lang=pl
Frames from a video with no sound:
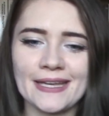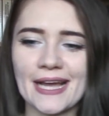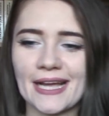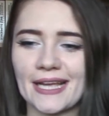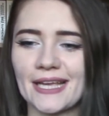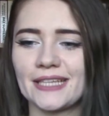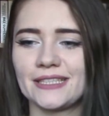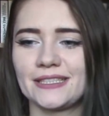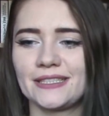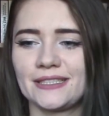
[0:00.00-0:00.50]

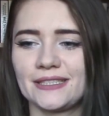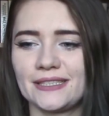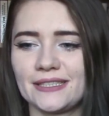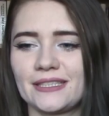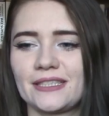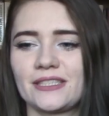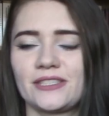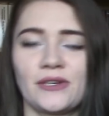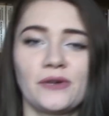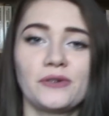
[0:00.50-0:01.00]
jakieś
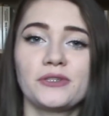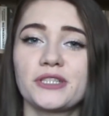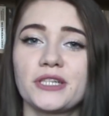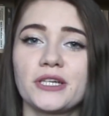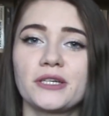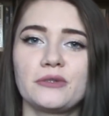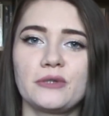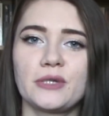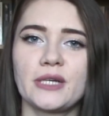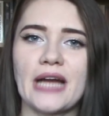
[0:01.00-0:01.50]
e,
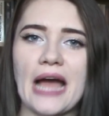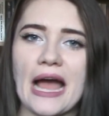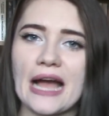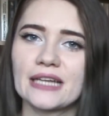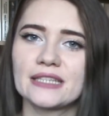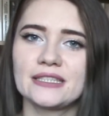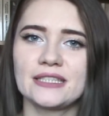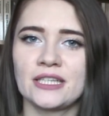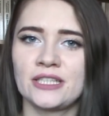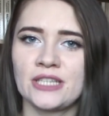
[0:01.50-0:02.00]
książki, których
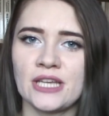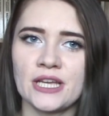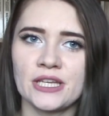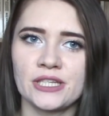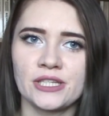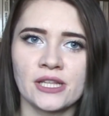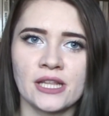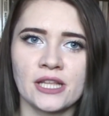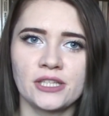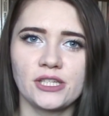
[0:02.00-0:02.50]
akcja
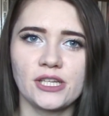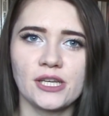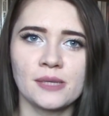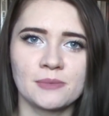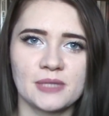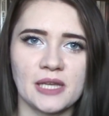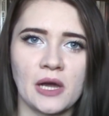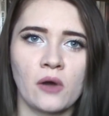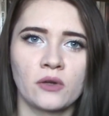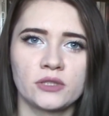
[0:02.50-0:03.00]
dzieje się na
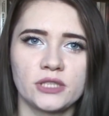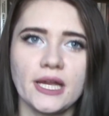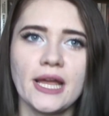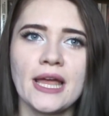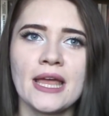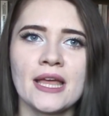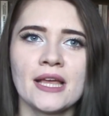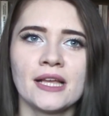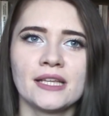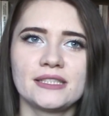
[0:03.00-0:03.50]
Dzikim Zachodzie.